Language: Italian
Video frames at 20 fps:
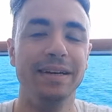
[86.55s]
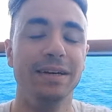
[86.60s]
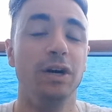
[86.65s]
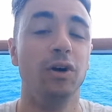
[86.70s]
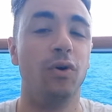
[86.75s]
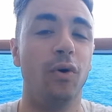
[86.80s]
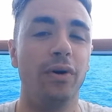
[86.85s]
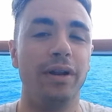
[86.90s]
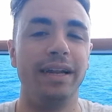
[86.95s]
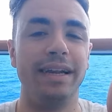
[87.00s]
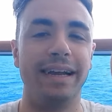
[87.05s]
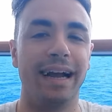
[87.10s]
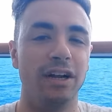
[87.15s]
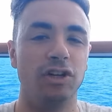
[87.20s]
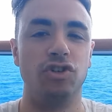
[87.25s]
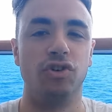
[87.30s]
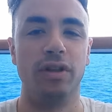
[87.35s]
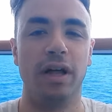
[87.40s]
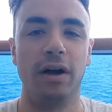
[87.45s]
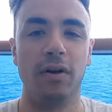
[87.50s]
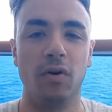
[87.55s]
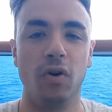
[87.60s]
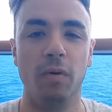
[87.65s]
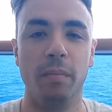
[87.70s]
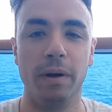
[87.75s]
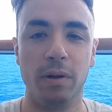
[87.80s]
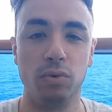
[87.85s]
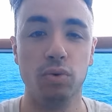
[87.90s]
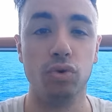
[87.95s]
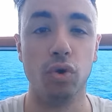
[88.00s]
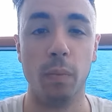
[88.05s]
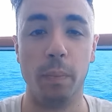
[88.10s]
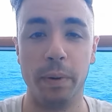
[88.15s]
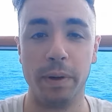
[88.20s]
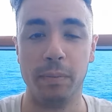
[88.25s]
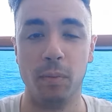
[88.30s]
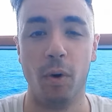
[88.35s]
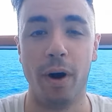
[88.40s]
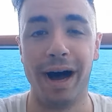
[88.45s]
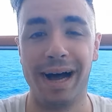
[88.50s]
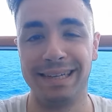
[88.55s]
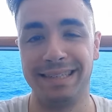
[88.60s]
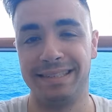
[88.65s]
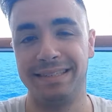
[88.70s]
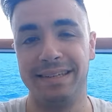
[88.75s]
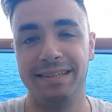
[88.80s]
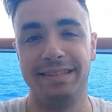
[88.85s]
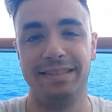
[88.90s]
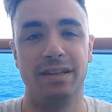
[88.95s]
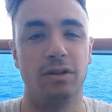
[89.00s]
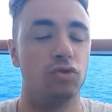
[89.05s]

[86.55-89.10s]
con il calcio d'angolo battuto, il primo assist,